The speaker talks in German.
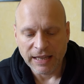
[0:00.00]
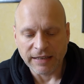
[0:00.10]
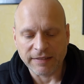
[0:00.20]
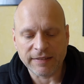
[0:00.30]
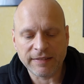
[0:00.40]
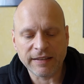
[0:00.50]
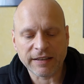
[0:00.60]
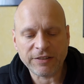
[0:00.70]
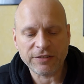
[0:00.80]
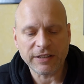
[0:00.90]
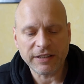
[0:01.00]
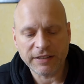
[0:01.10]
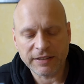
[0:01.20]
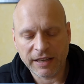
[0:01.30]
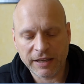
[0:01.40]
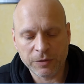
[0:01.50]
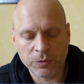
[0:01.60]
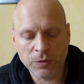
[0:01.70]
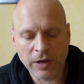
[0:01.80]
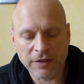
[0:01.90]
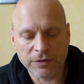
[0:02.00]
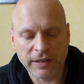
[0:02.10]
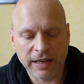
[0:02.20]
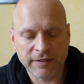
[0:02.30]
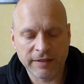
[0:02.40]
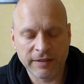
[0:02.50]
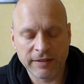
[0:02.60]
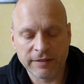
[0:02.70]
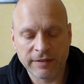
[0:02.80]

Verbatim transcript: Das ist die Richtlinie der EU, also die hat die,